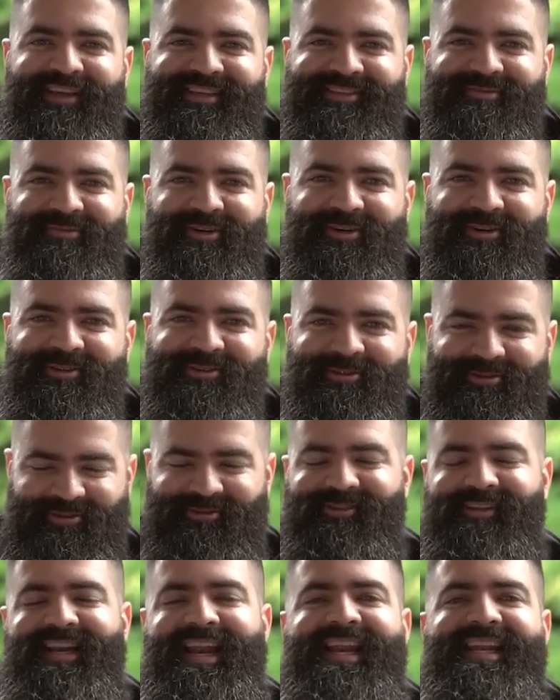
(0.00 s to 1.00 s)
decimos
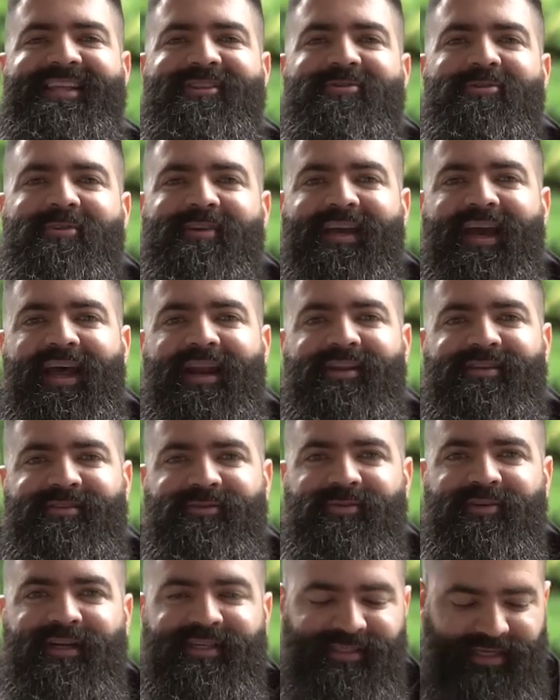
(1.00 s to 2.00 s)
nosotros en la liturgia de
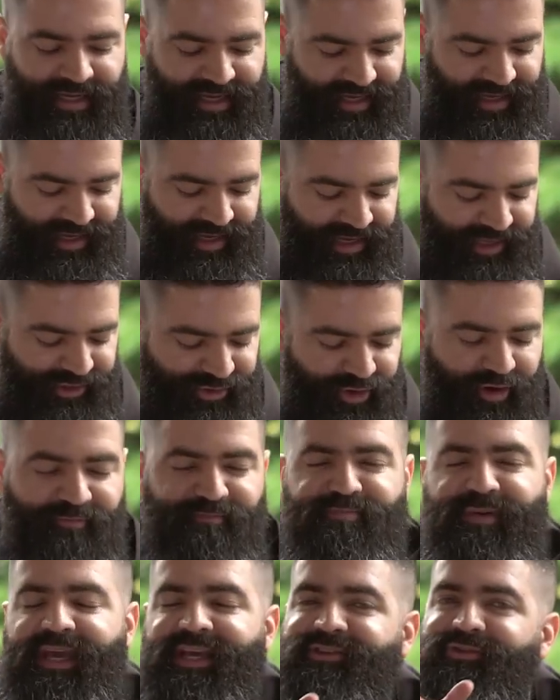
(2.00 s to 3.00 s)
las horas, yo
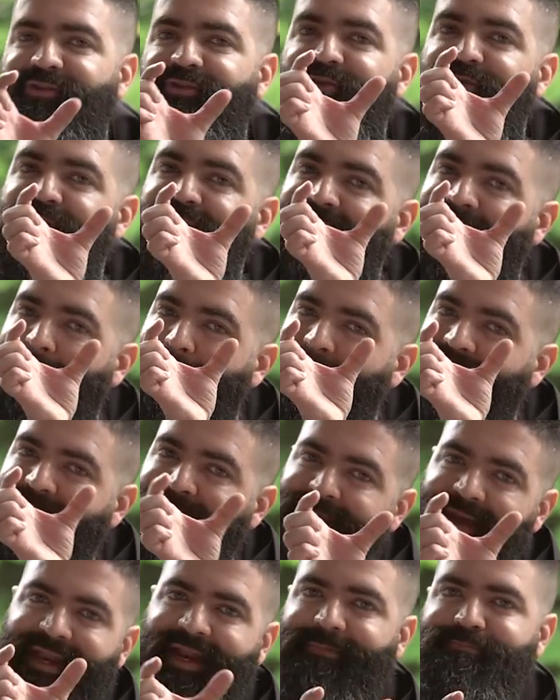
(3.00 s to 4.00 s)
empiezo con la
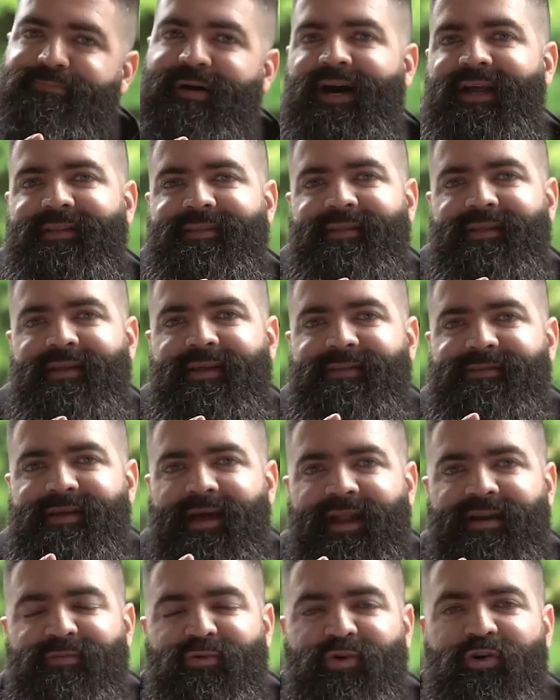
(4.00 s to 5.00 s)
primera parte del
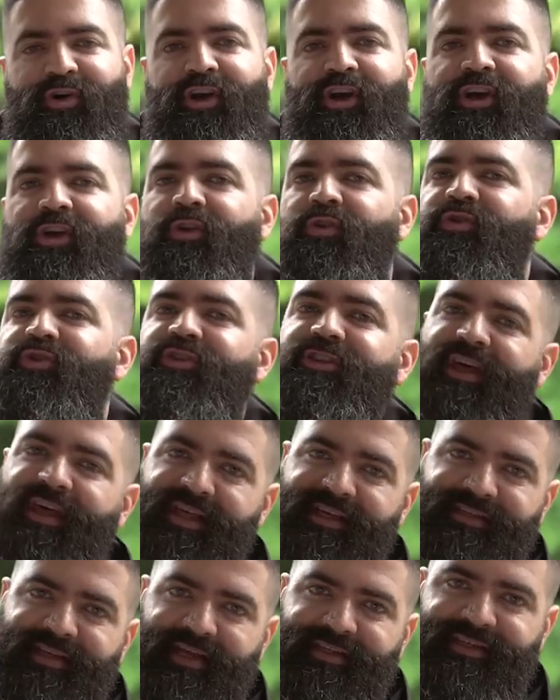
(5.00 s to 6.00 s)
salmo y
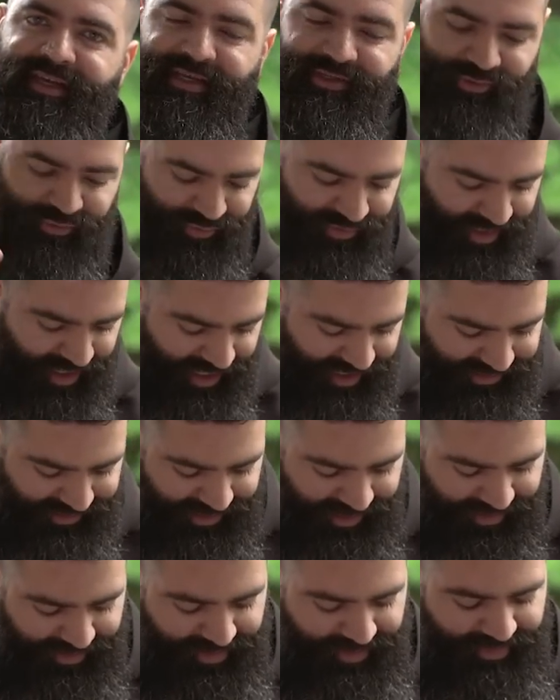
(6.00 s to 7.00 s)
ustedes allí en su
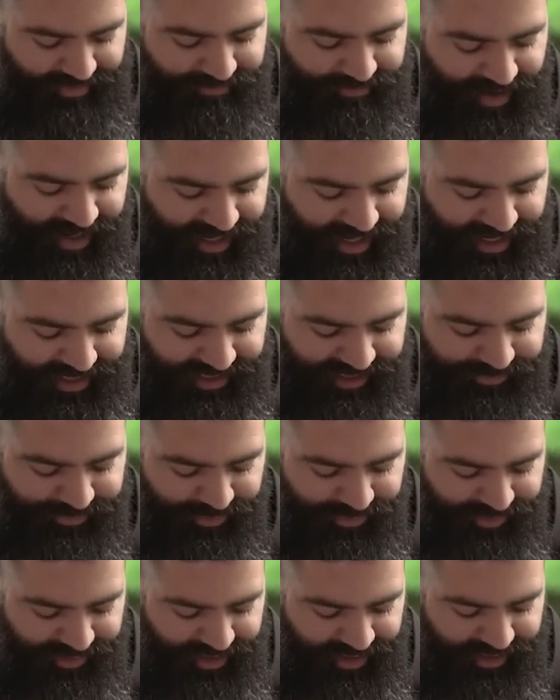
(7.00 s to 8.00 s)
casa van a
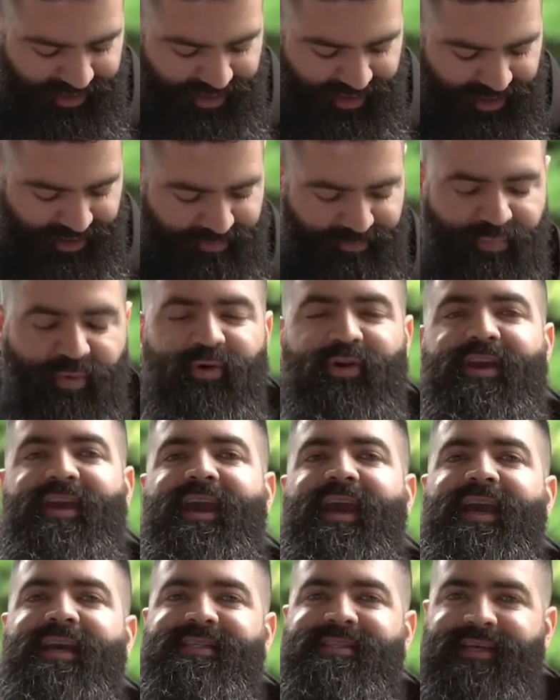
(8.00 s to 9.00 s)
responder
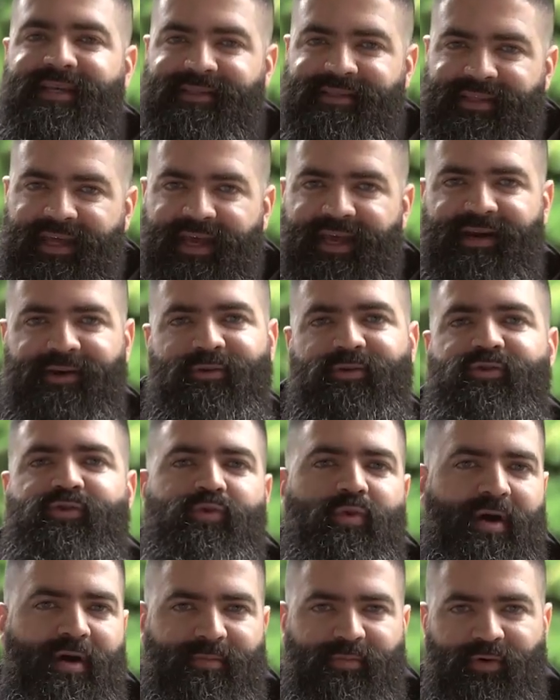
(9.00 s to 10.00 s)
porque es eterno
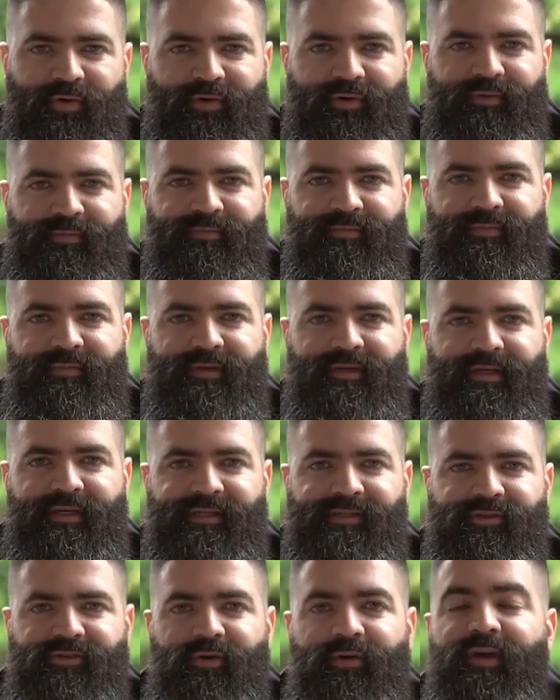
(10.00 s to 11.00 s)
su amor.
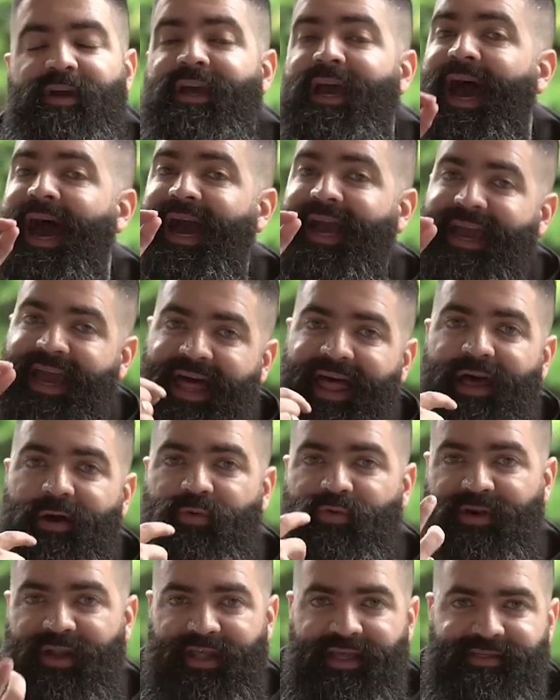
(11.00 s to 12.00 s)
Listo. A cada
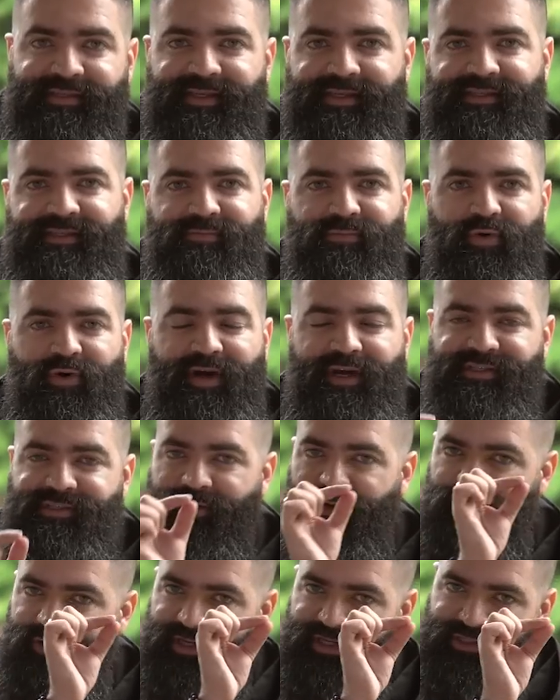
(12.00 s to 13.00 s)
una de estas
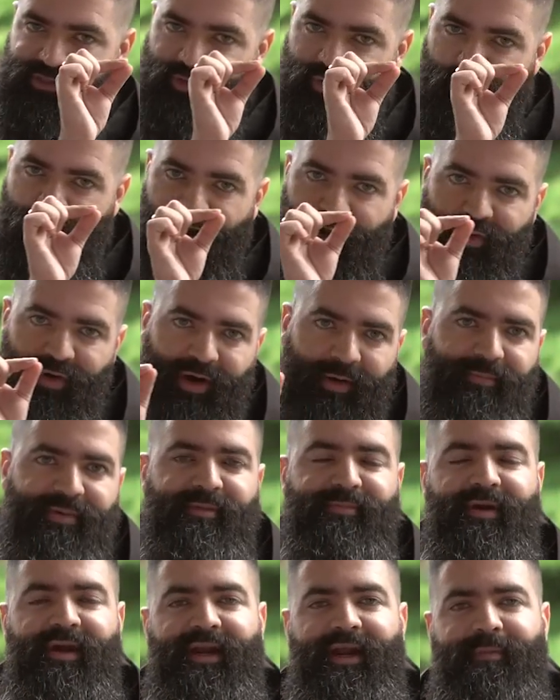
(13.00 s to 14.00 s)
invocaciones yo hago la
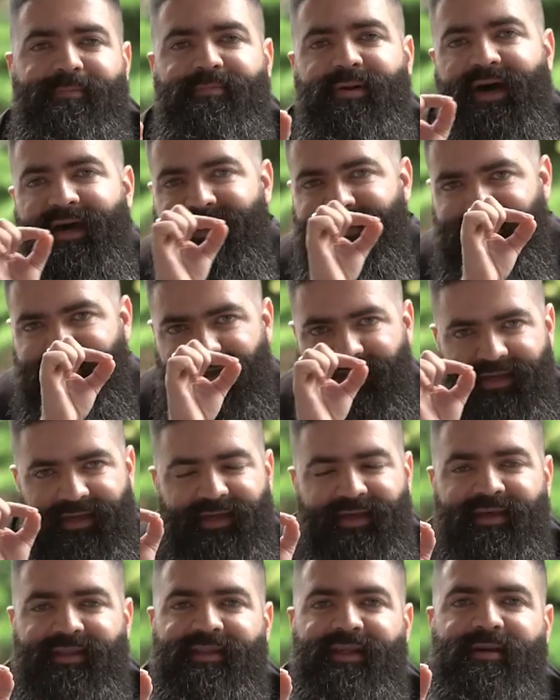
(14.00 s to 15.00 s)
primera parte
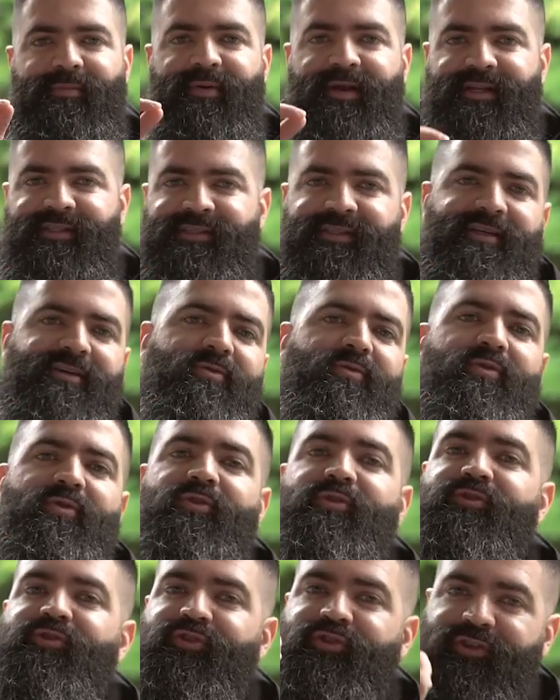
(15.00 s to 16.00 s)
del
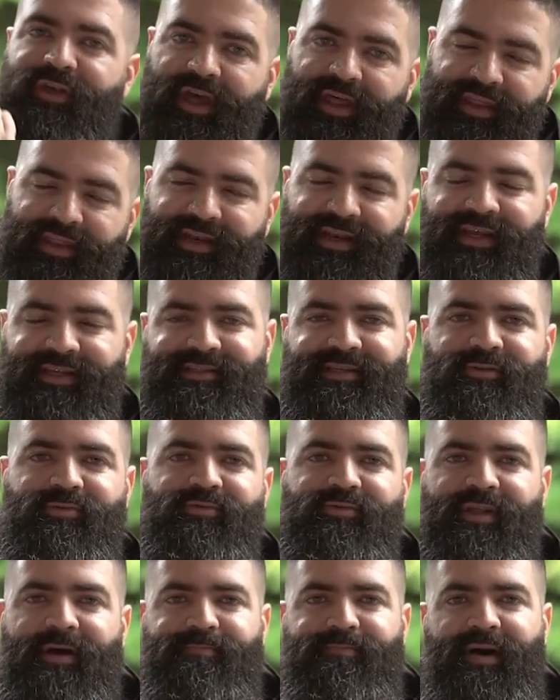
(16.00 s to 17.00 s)
versículo y ustedes la
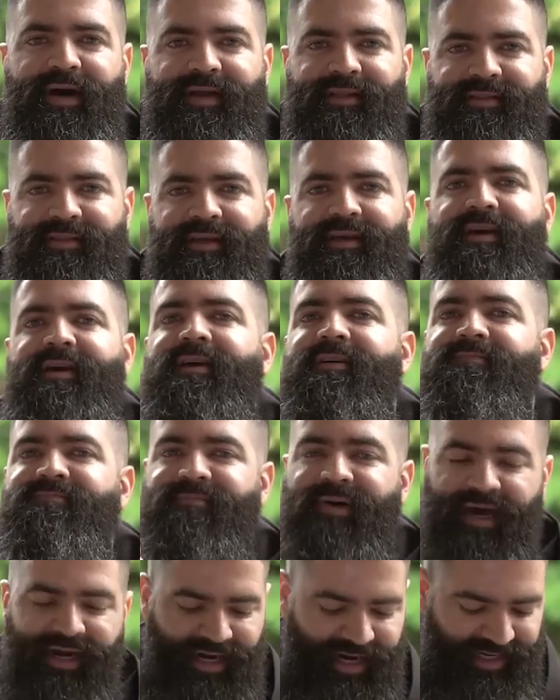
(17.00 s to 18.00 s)
segunda parte
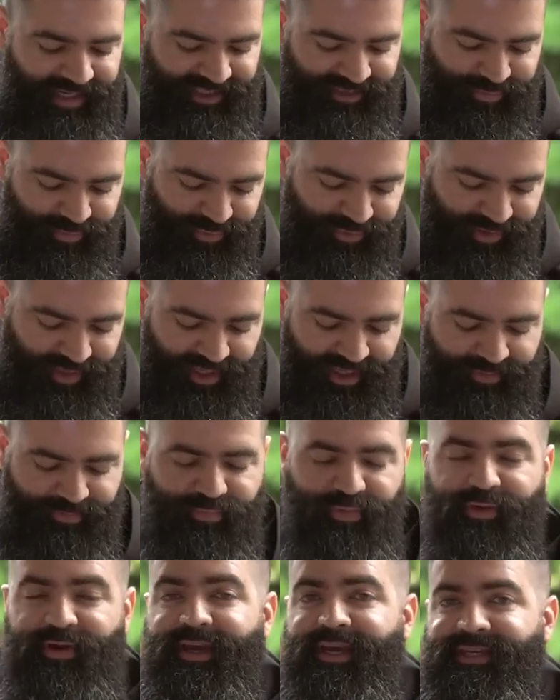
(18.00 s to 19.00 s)
van a
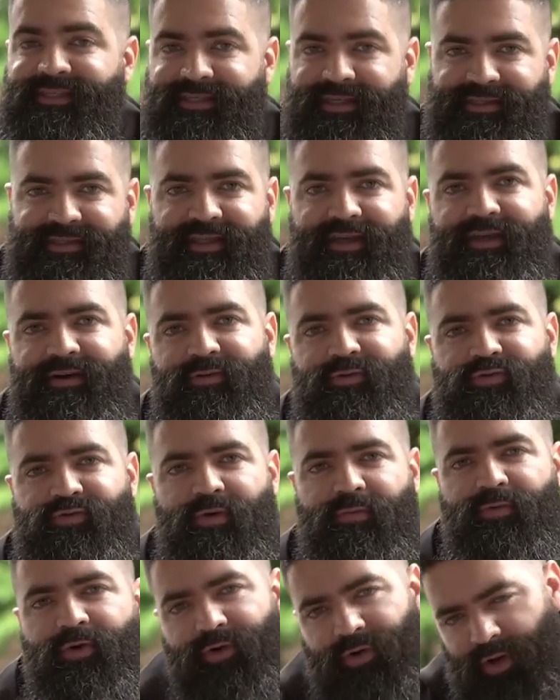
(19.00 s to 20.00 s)
responder porque es eterno
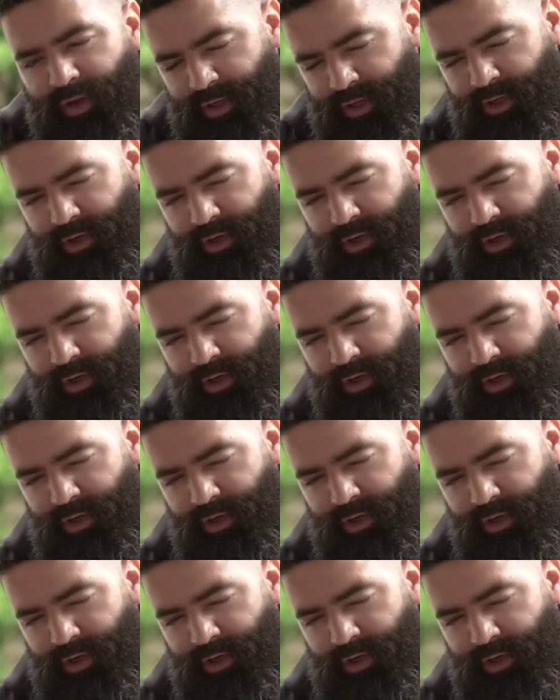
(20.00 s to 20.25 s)
su amor.